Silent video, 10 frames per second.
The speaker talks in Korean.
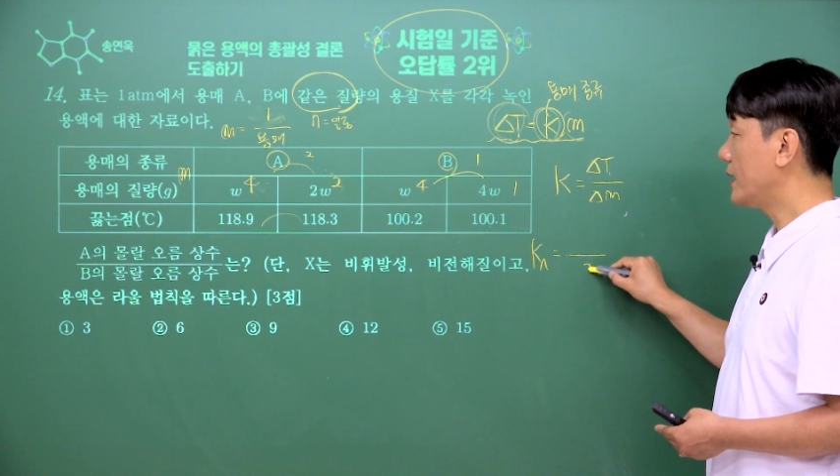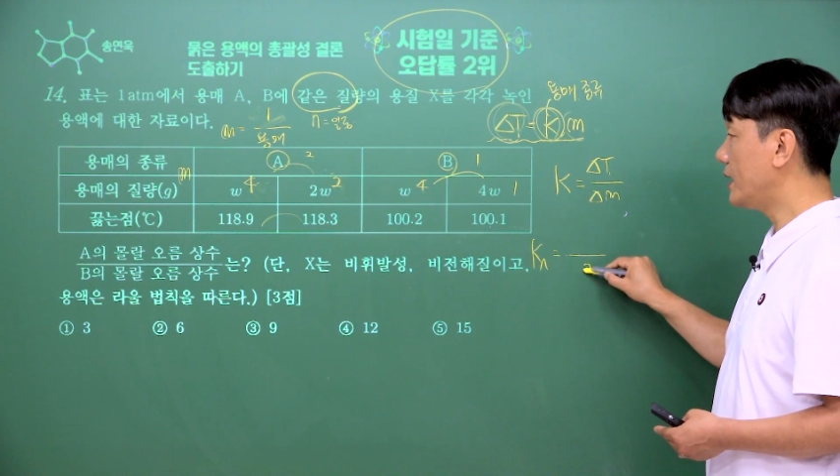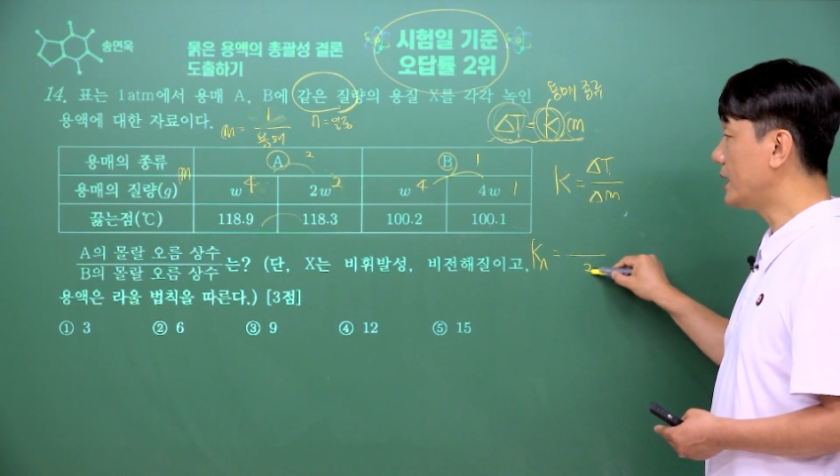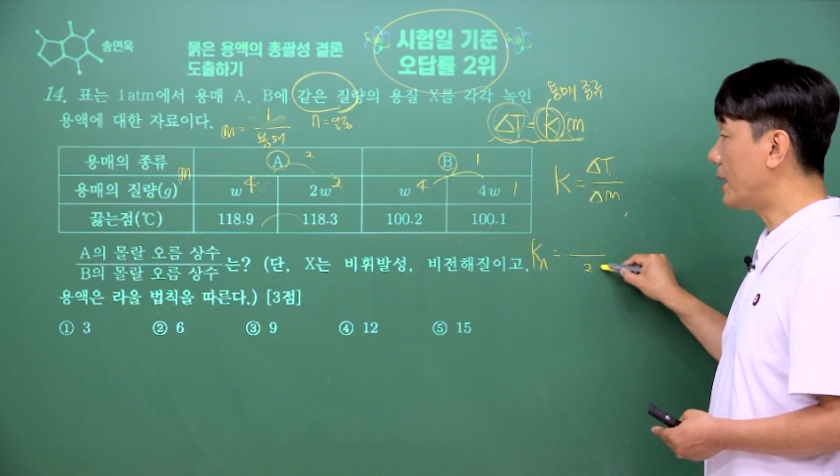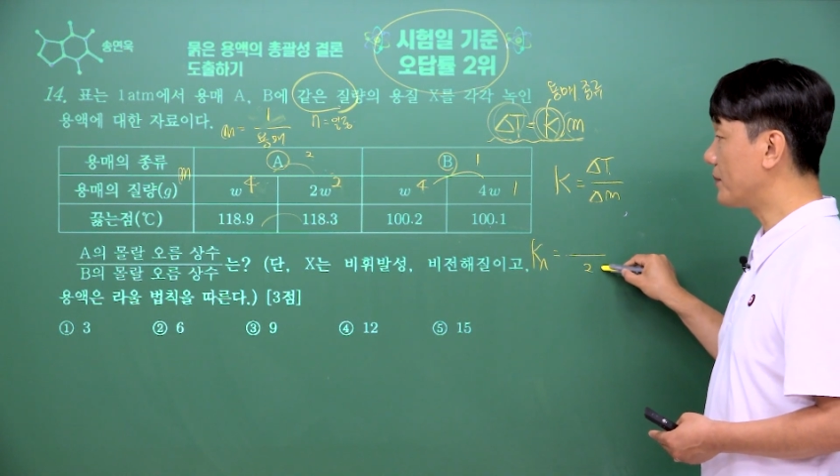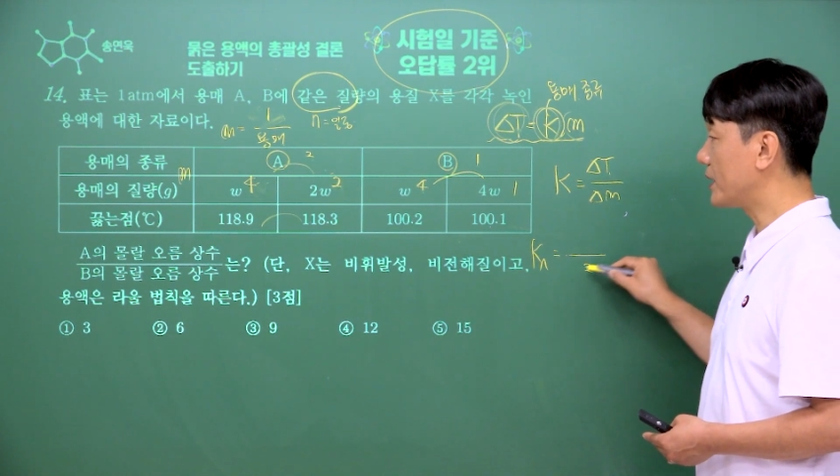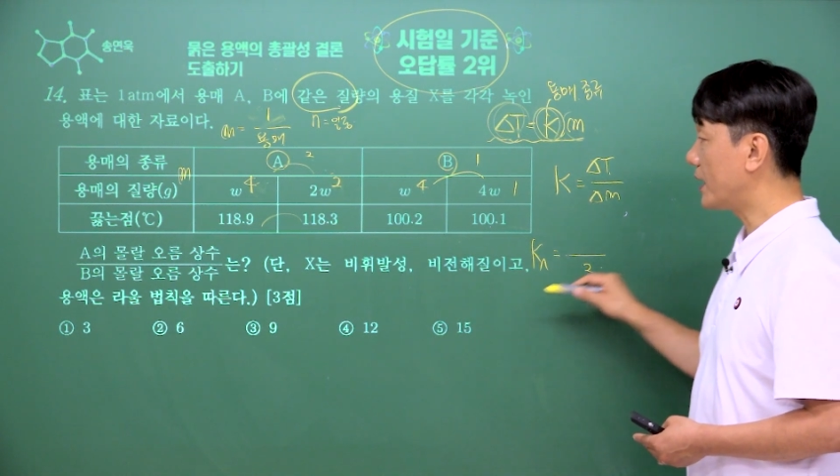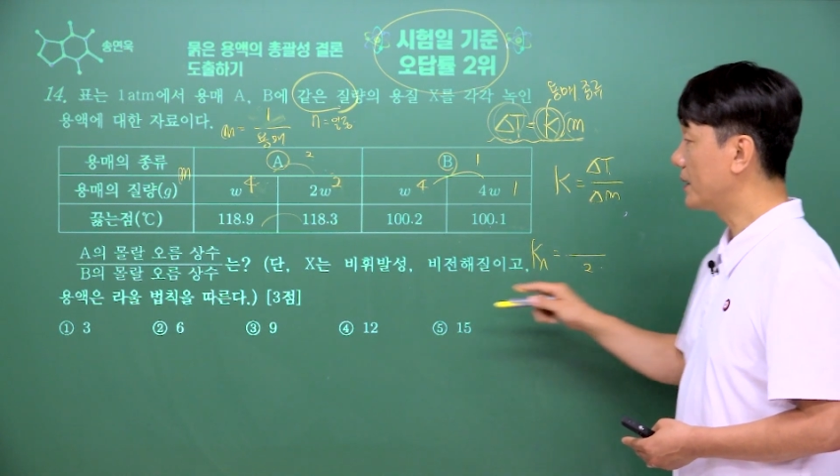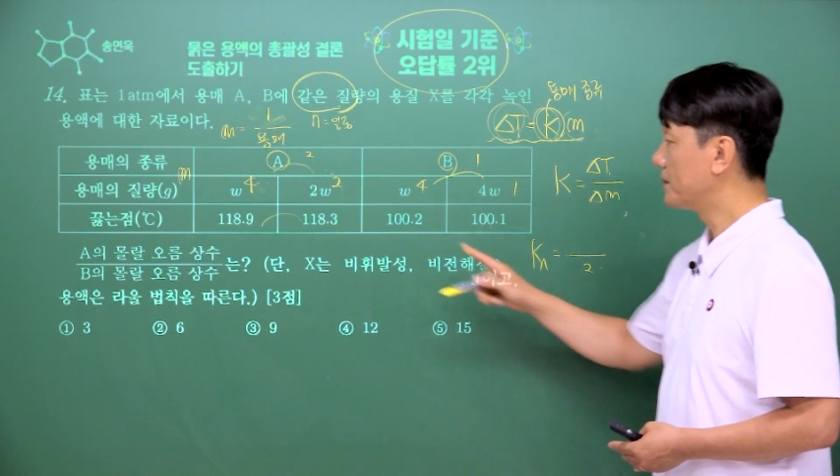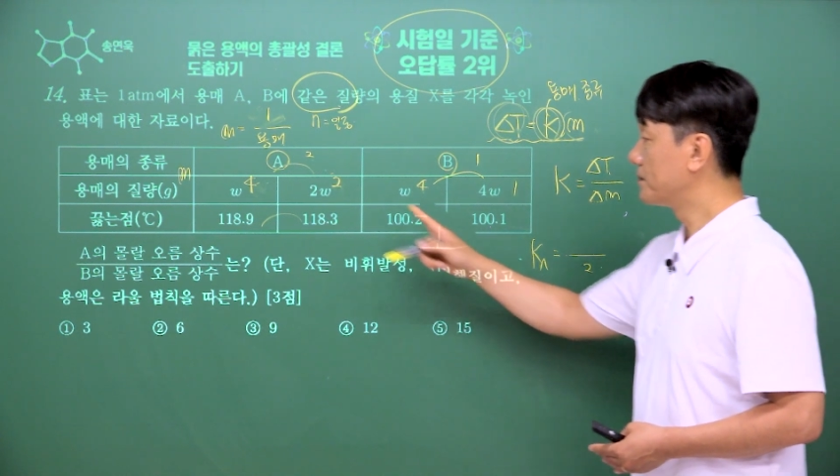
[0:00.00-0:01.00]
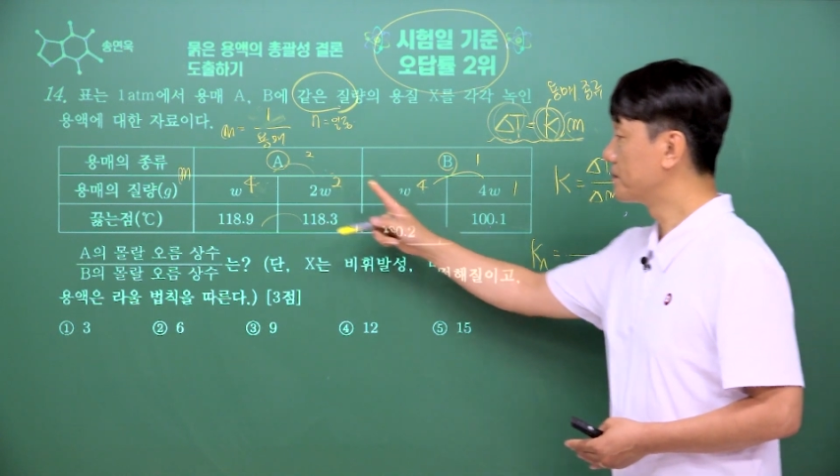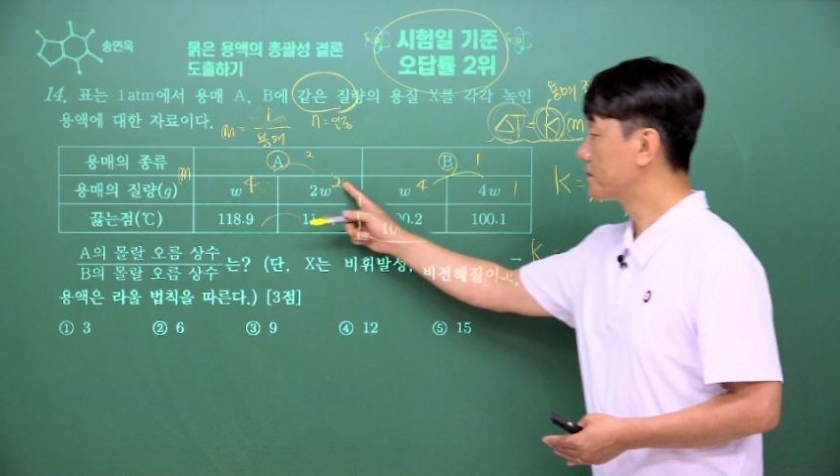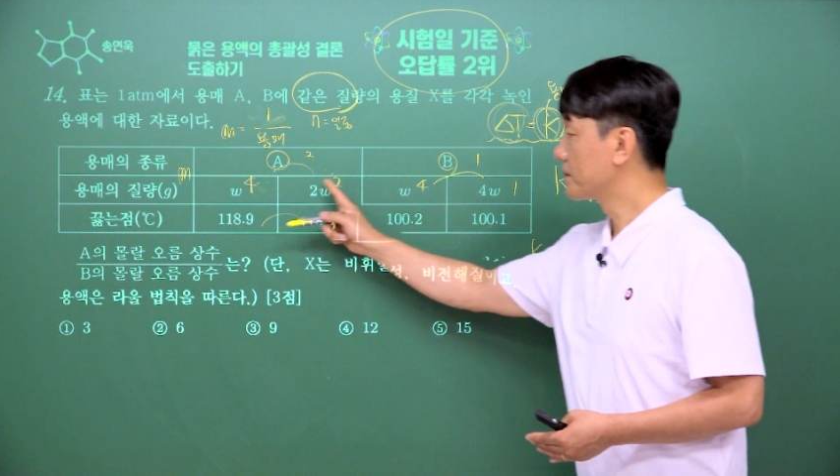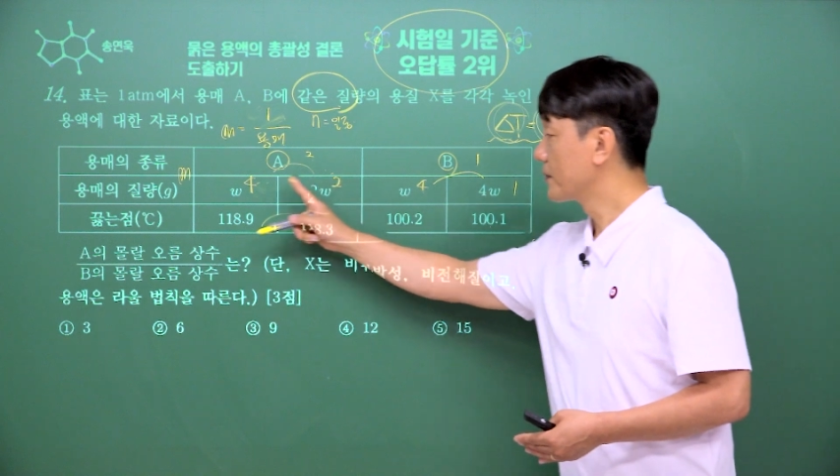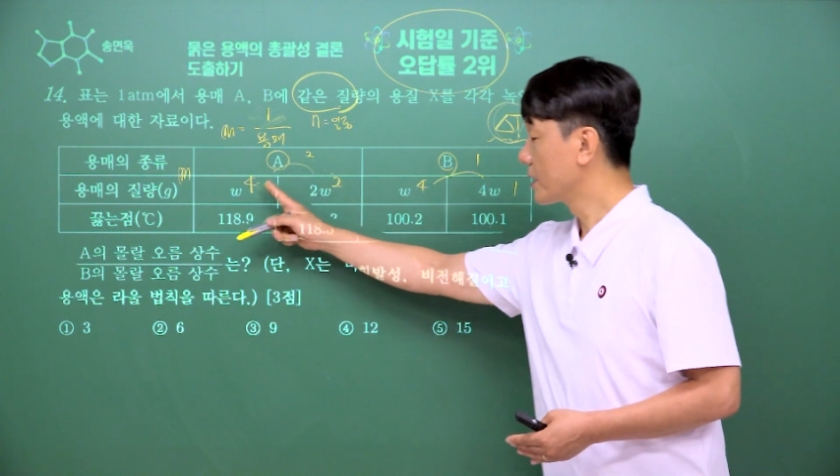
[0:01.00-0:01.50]
2 납니다.
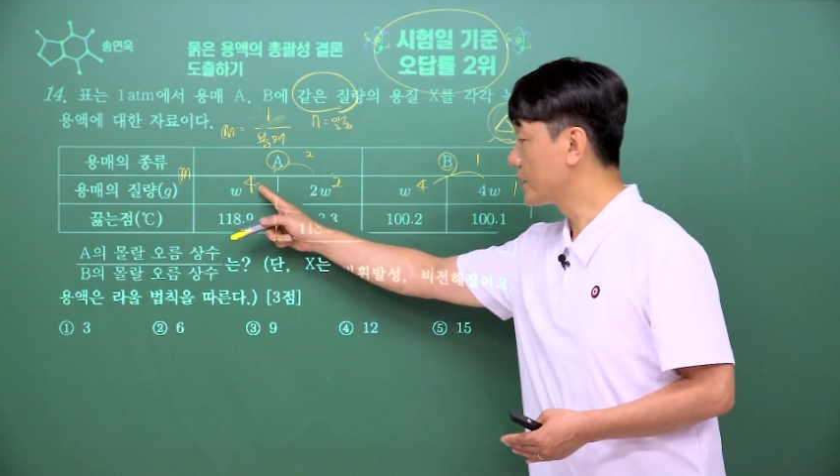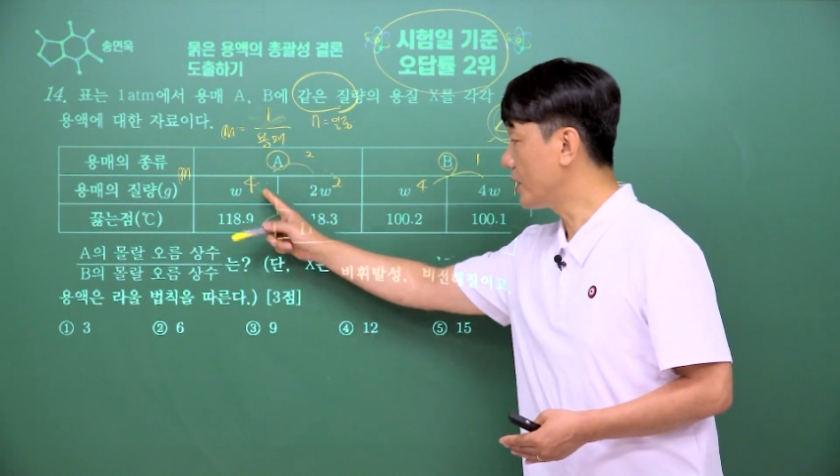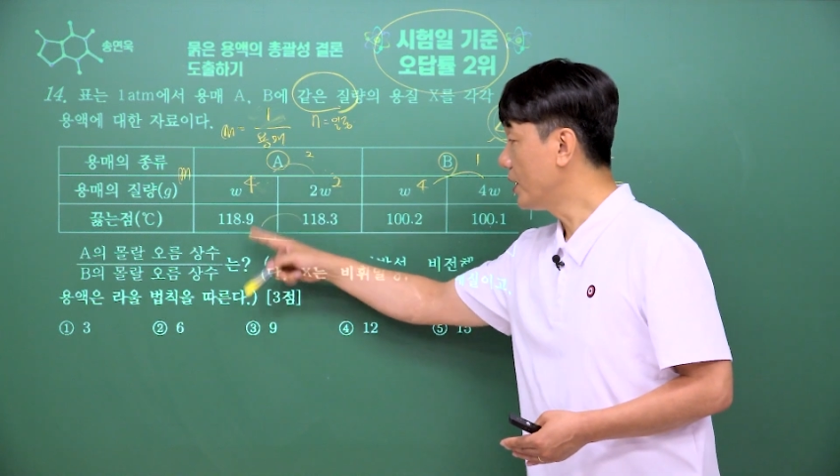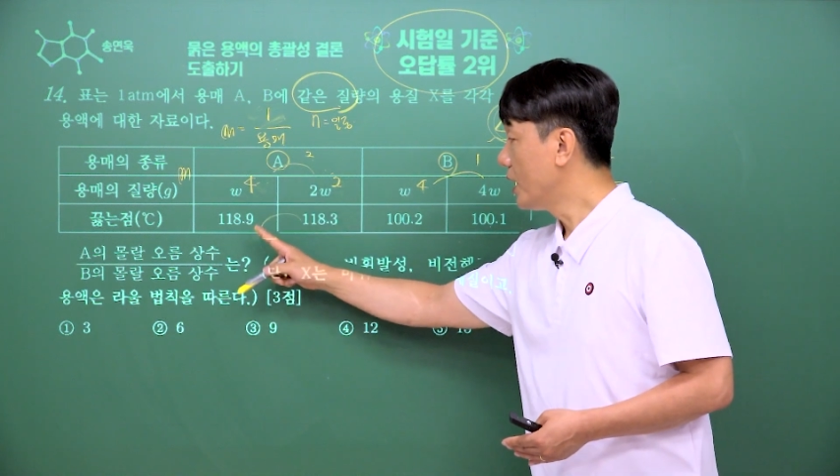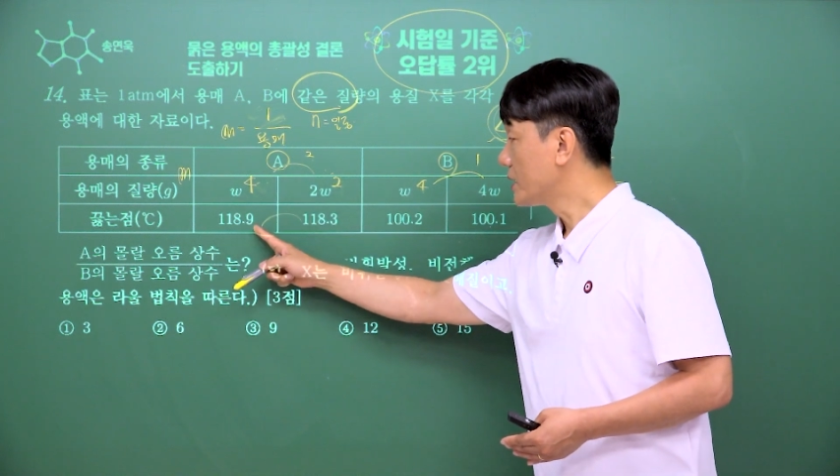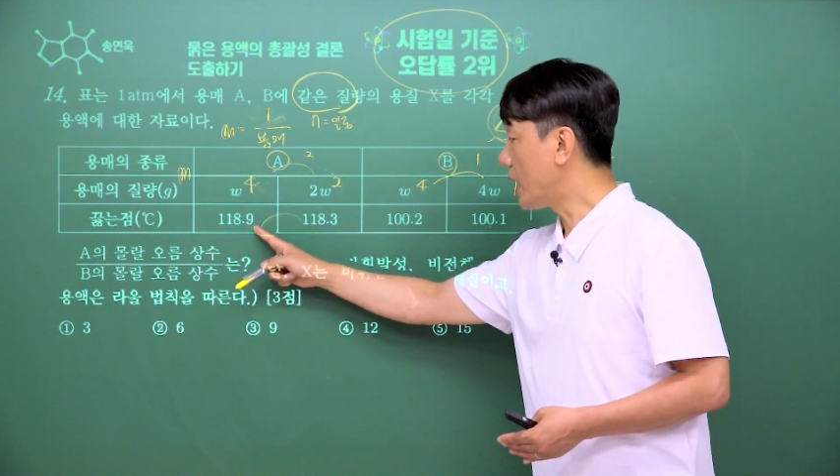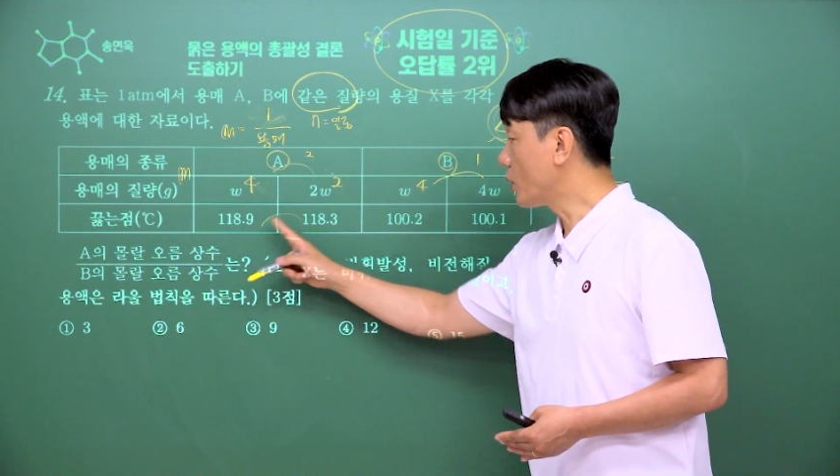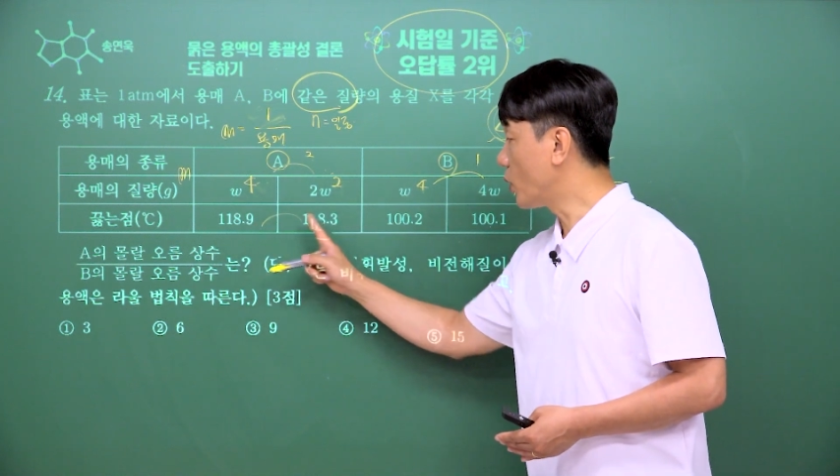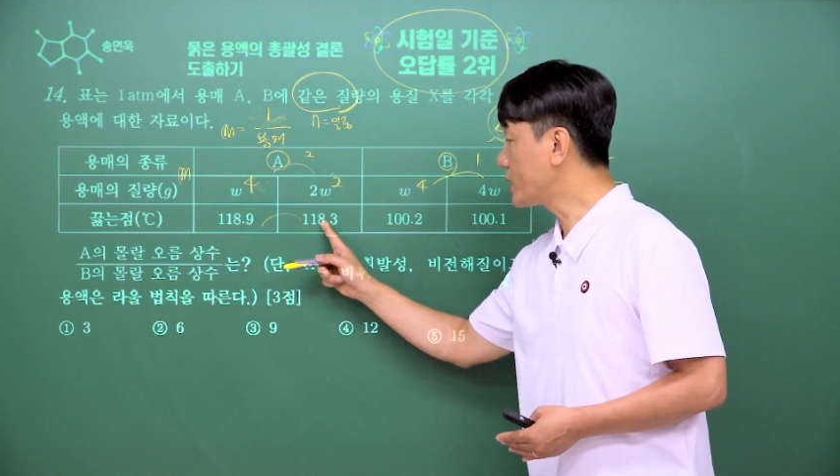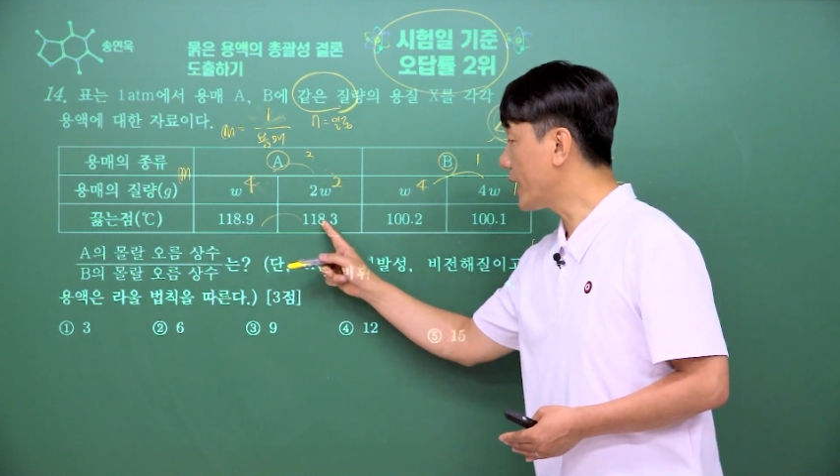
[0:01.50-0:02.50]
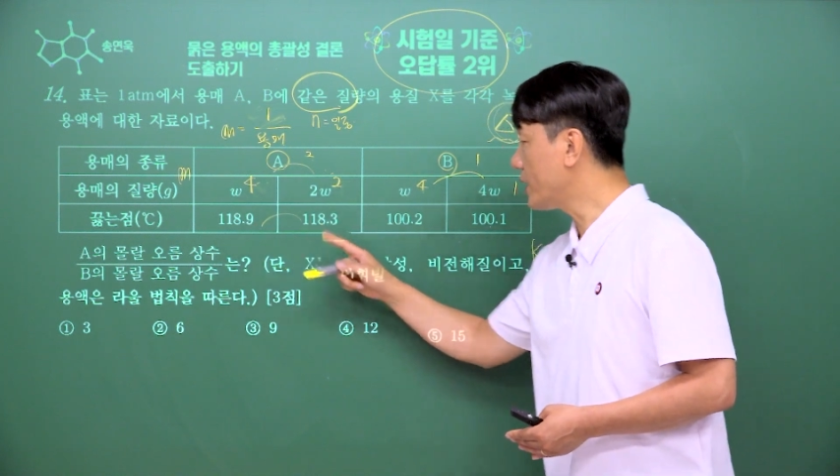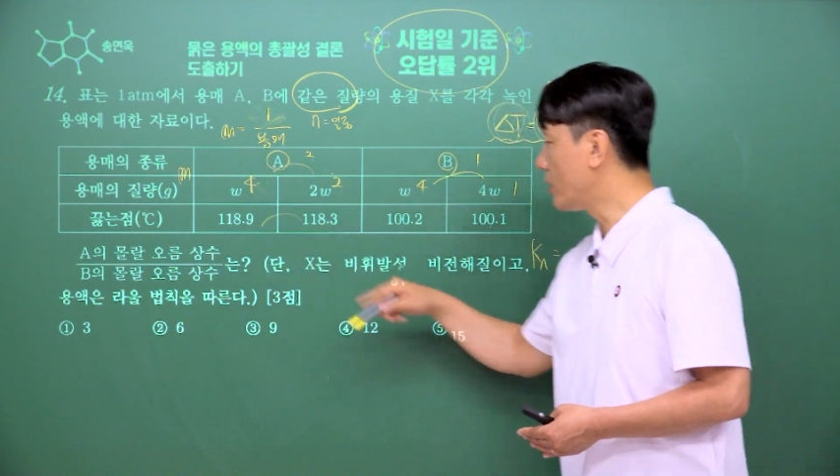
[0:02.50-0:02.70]
그죠? 자, 이거 차이는